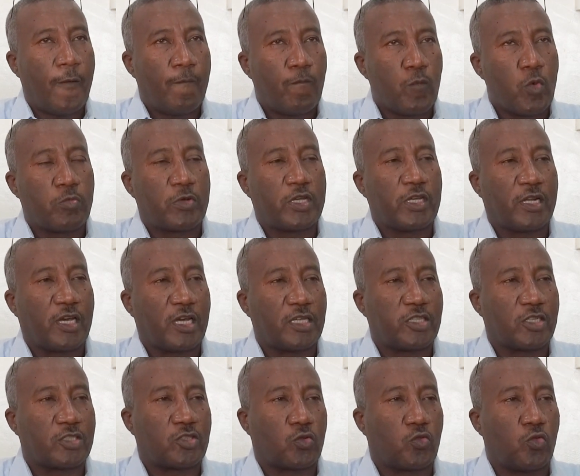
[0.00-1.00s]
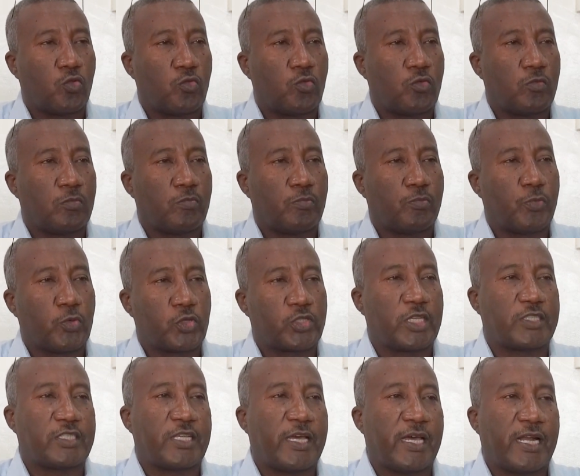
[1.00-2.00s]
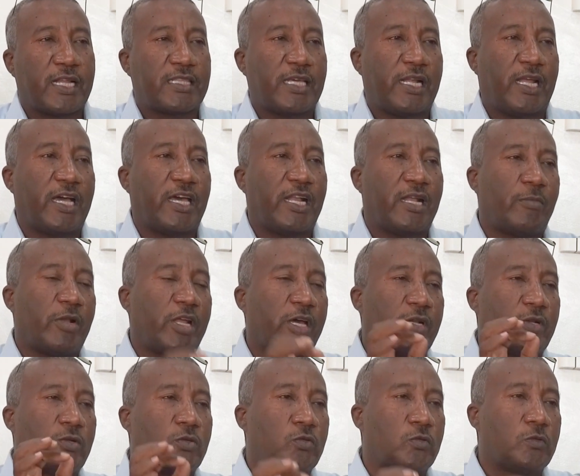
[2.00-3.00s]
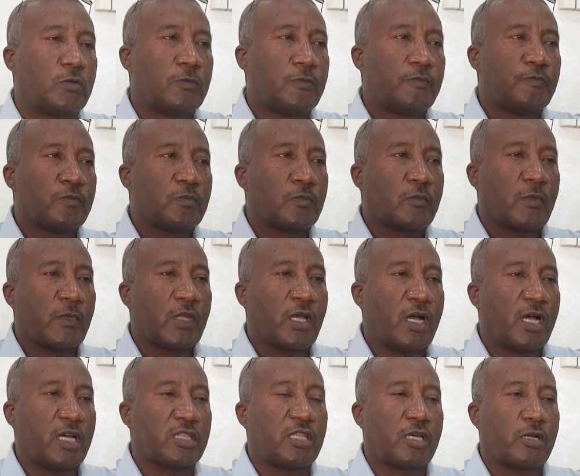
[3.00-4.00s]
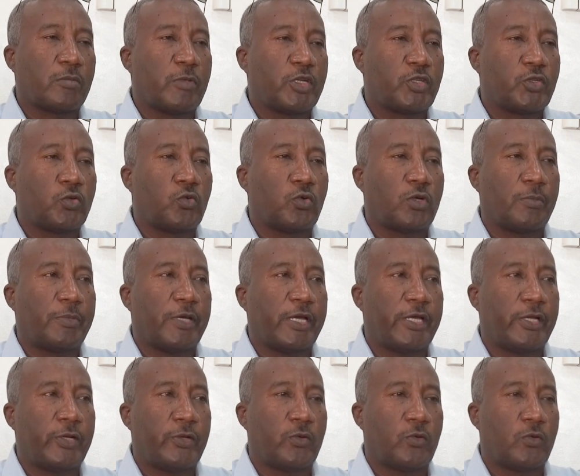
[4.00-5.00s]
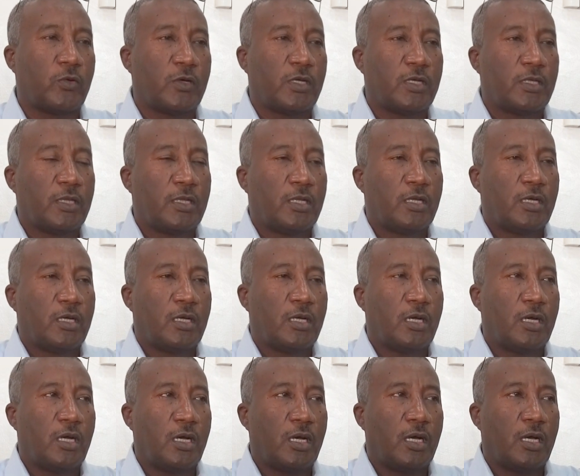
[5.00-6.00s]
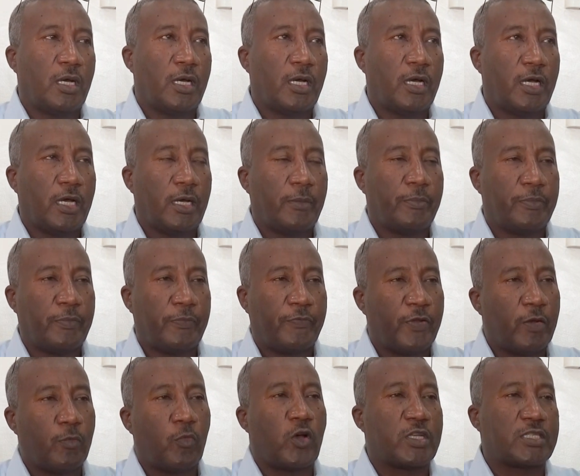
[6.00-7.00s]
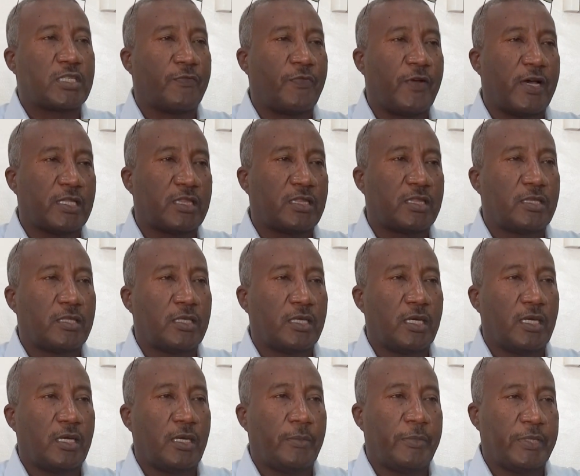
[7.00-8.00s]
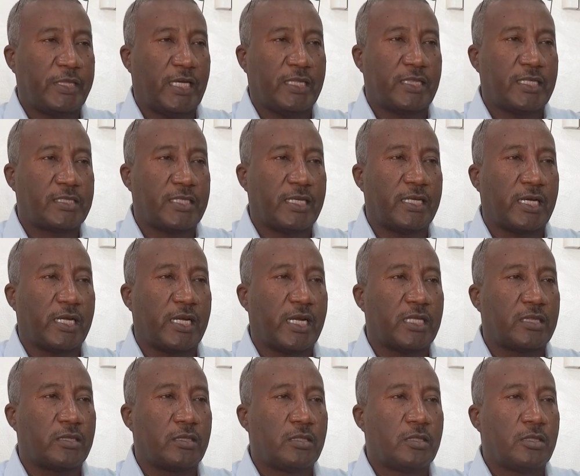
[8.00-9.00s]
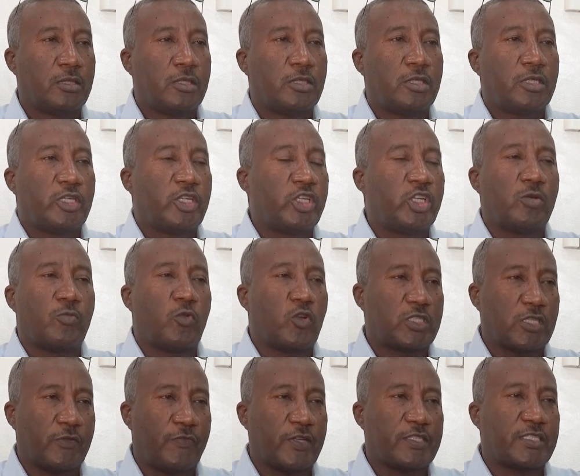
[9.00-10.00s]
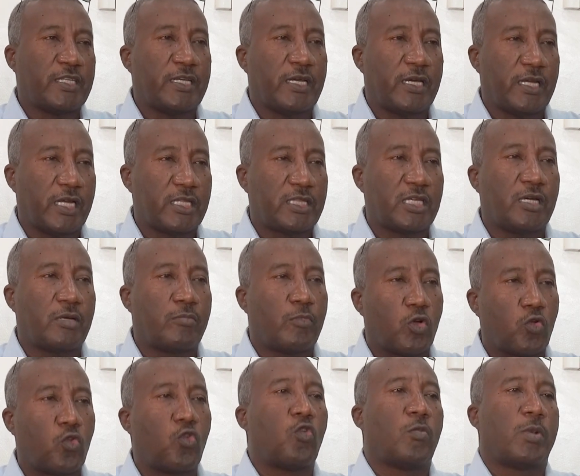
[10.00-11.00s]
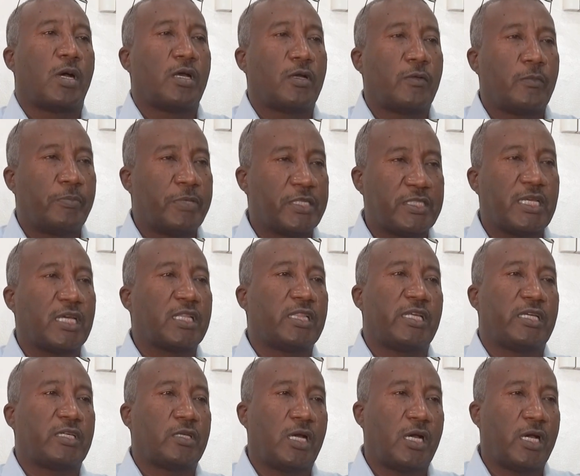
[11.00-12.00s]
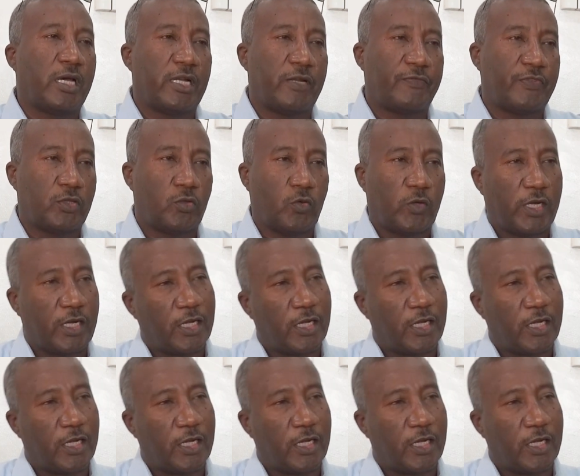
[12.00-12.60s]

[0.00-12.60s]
ممكن قطر تكون بورصة سيارات العالم لأنه قطر مشهورة بأنه آه، في المواصفات بتاعت السيارات إن مواصفات سياراتها مرغوبة بالذات لأهلنا في دول